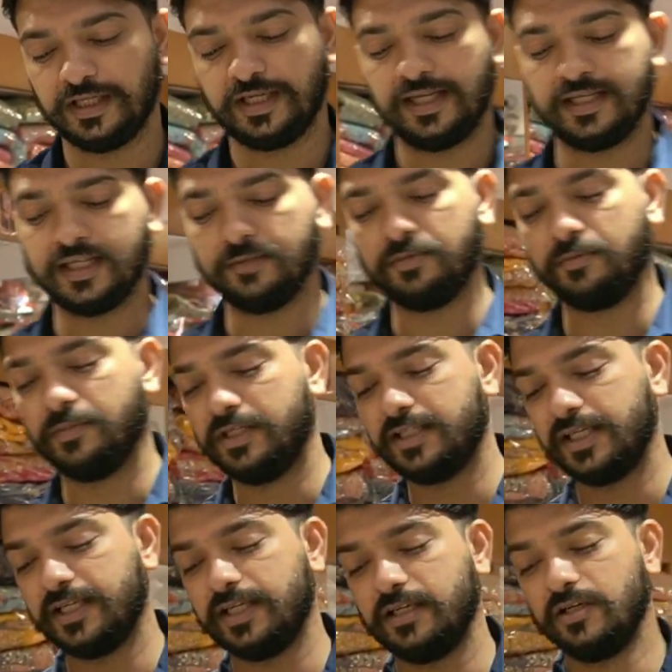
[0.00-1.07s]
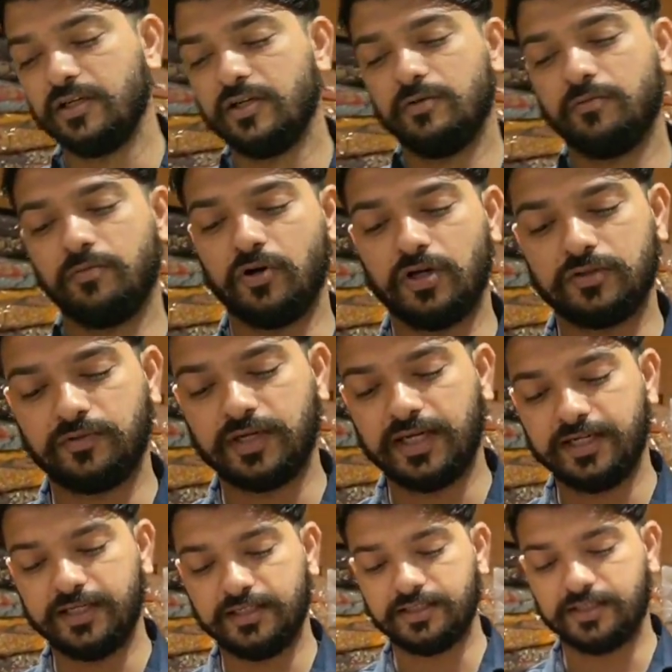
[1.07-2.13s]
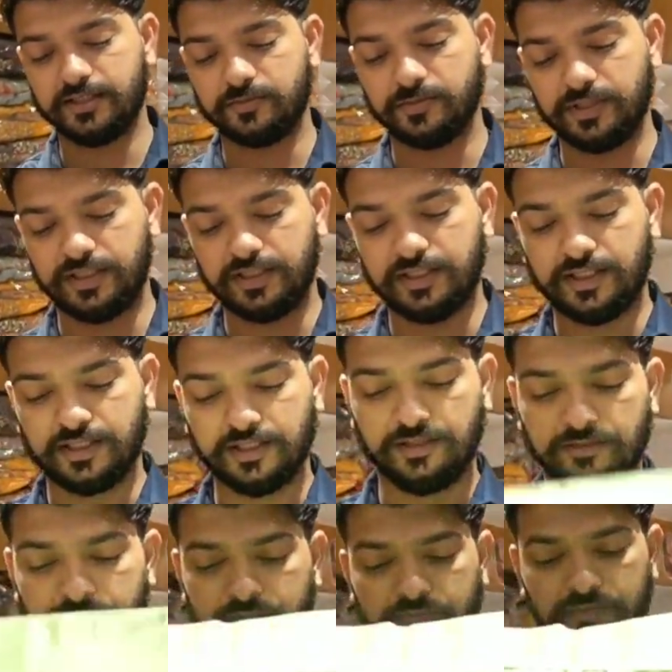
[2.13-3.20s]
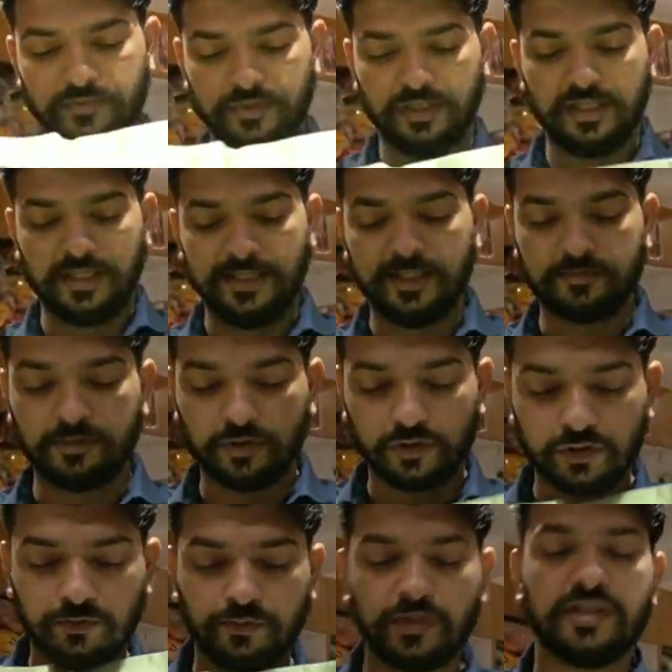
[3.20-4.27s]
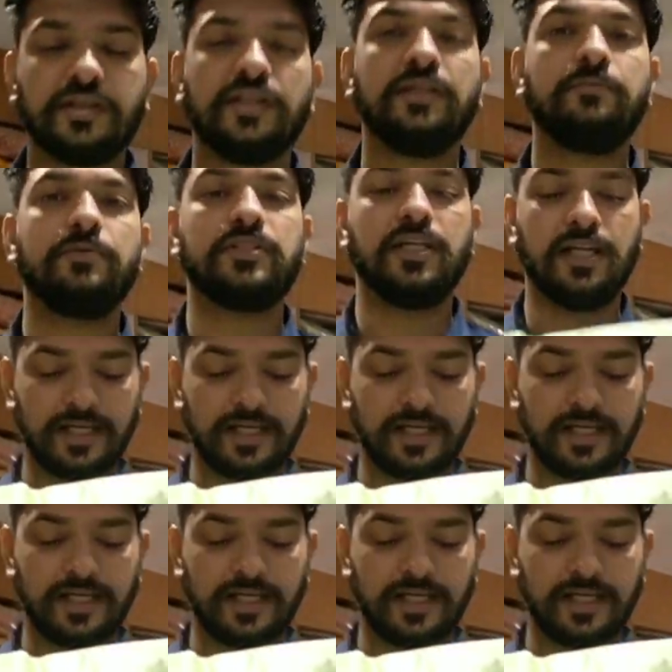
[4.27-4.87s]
से लहंगे भी मिल जाएंगे बहुत वेराइटीज़ है इसमें ये देखिए इसमें दोस्तों पूरा थ्री पीस